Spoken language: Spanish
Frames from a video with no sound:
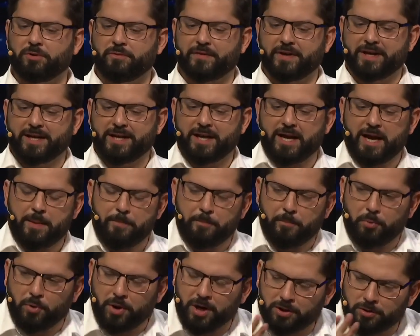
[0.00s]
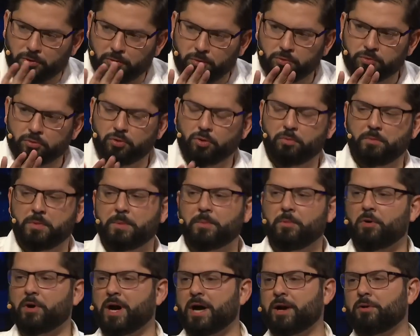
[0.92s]
de ir empujando juntos un
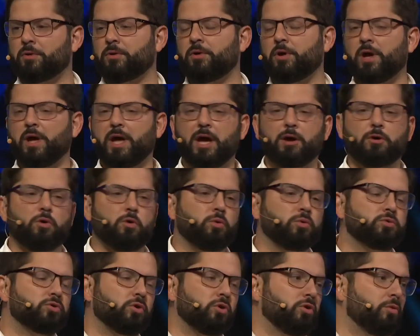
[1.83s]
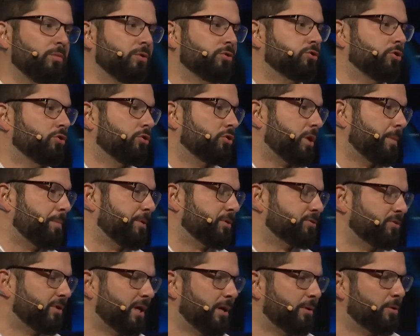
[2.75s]
mismo carro en conjunto con un montón de otras
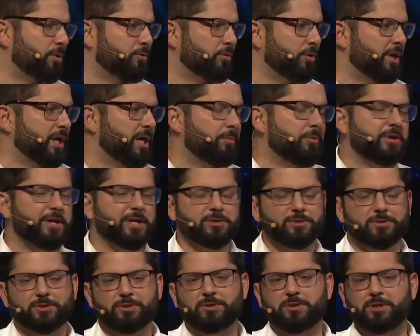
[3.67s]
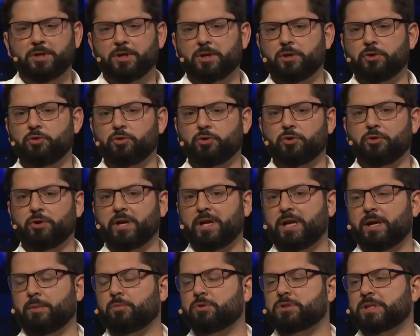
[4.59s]
personas en nuestros equipos. Y eso yo creo que
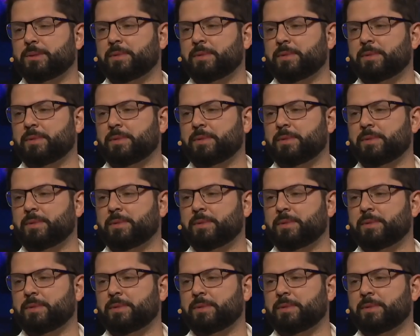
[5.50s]
le da mucha